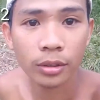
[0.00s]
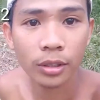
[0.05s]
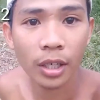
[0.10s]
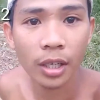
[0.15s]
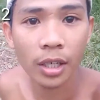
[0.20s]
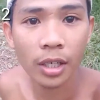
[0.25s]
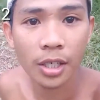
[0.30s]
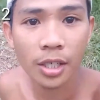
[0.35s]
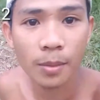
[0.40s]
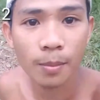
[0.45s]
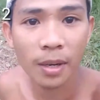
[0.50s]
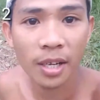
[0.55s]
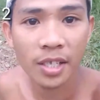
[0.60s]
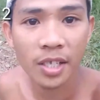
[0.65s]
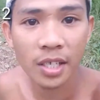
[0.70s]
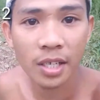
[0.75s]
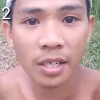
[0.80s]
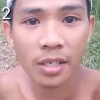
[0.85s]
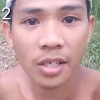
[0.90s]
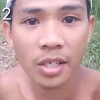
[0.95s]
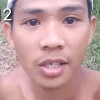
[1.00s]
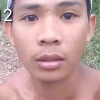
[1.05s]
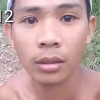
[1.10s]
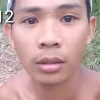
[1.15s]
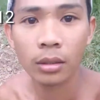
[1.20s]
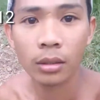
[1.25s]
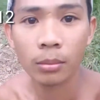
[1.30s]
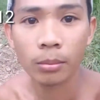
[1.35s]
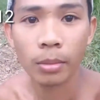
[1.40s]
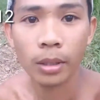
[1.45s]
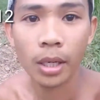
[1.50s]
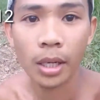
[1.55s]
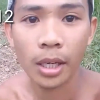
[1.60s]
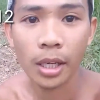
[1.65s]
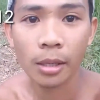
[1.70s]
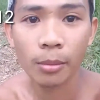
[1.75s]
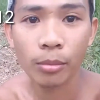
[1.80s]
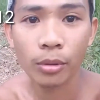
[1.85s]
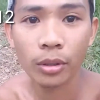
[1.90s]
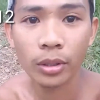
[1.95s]
taas base kasi sa
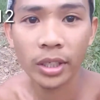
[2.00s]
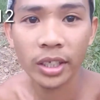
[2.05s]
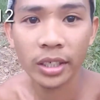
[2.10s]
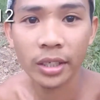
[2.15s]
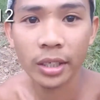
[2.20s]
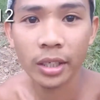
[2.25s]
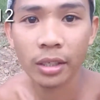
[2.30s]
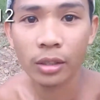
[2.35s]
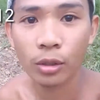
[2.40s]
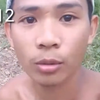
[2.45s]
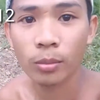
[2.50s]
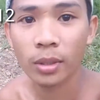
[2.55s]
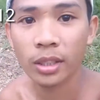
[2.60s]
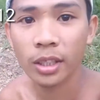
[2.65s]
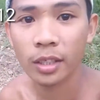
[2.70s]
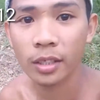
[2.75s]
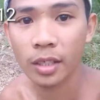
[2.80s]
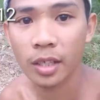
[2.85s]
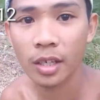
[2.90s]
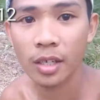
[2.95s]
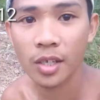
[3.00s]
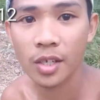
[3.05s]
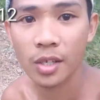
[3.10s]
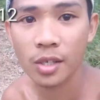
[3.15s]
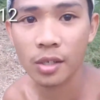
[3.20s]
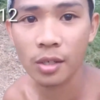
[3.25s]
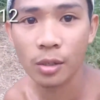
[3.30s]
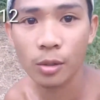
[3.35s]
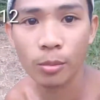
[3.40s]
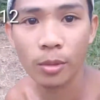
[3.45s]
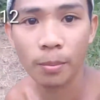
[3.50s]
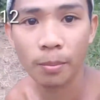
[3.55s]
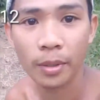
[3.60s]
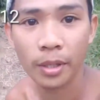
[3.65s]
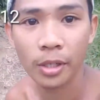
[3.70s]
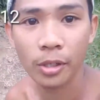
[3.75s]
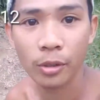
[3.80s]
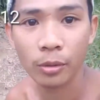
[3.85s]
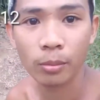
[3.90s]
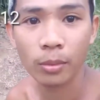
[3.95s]
balahibong nandito matataas
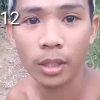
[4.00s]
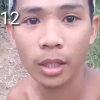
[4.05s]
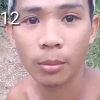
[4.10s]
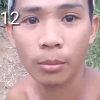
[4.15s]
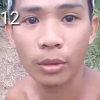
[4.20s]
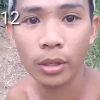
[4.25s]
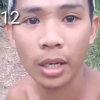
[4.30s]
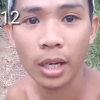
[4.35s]
lumipad yung mga